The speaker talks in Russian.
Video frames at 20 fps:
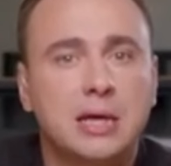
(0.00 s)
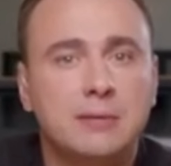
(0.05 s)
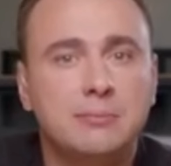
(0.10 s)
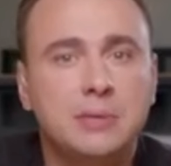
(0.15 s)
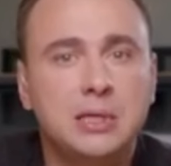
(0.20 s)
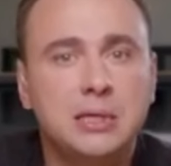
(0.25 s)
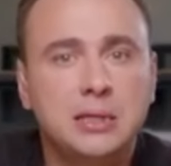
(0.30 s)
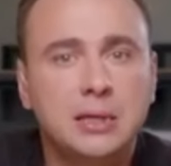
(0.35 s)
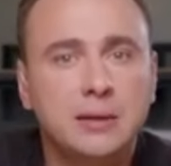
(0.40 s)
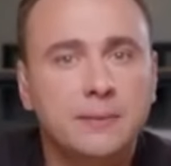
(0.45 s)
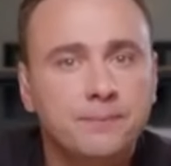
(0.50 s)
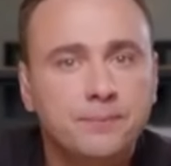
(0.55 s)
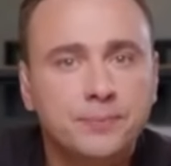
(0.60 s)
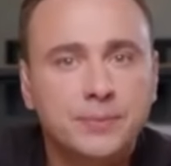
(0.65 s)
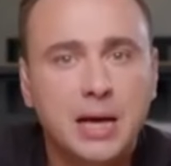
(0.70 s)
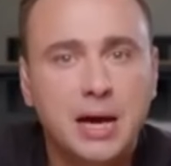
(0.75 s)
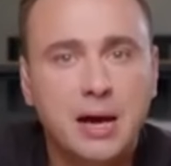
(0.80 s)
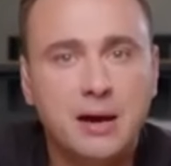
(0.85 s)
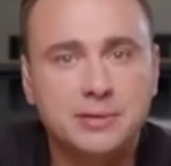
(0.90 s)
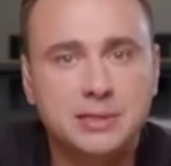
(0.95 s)
на мине,
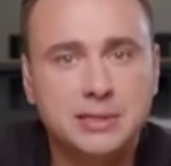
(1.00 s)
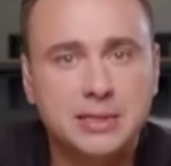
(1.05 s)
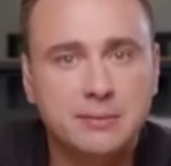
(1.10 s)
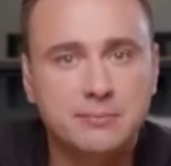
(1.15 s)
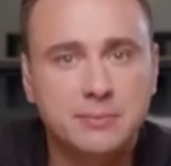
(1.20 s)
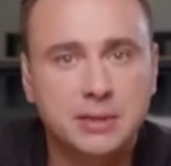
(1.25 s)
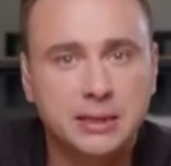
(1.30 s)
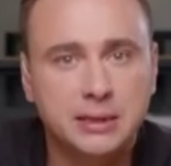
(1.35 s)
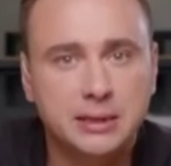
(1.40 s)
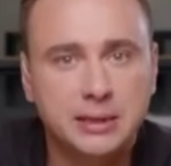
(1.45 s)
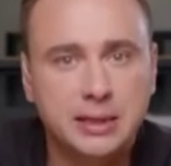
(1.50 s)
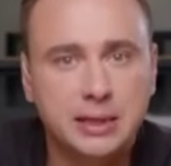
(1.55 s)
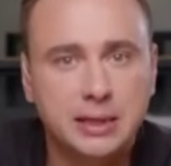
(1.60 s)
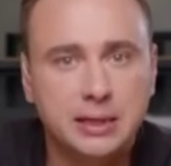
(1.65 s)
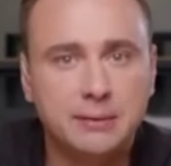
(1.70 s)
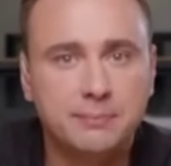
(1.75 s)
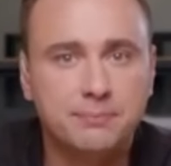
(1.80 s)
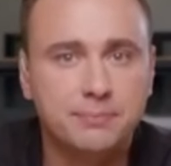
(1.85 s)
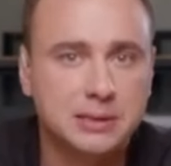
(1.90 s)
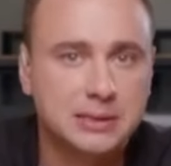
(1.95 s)
а все моряки
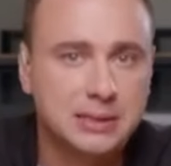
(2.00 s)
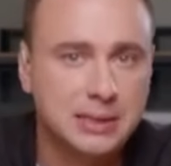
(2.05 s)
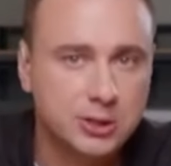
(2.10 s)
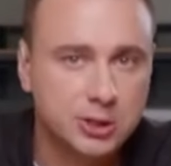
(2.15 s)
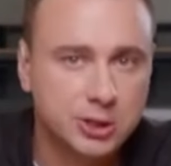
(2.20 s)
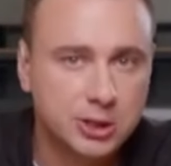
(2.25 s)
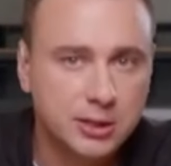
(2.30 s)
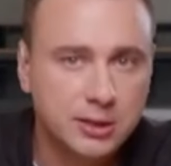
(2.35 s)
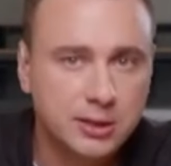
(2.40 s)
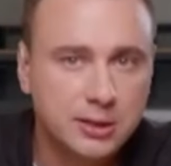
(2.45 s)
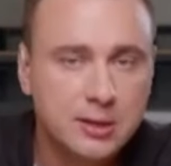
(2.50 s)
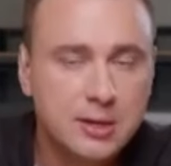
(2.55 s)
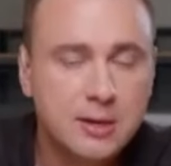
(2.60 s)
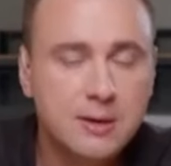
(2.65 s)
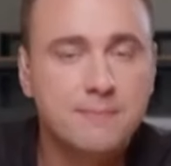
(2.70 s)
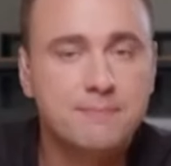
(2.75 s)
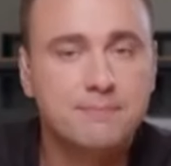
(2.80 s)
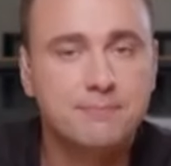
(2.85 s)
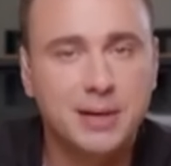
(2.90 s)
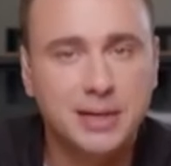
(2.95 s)
и пассажиры
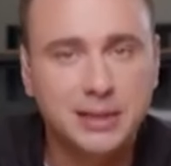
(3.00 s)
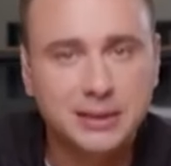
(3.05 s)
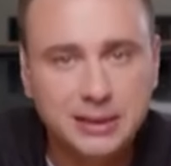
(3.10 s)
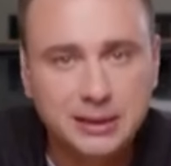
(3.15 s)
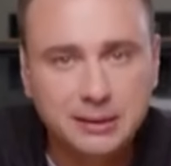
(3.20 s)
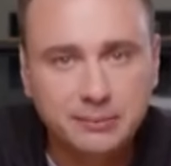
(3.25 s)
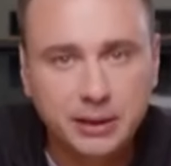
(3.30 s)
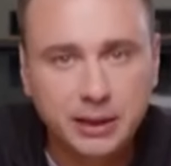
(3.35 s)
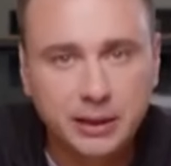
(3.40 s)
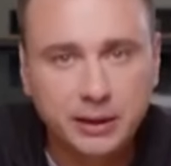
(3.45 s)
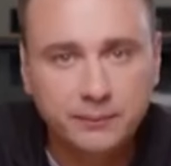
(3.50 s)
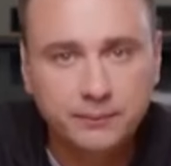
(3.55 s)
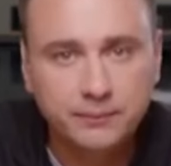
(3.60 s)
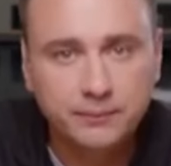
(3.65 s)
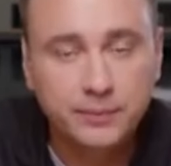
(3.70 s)
погибли.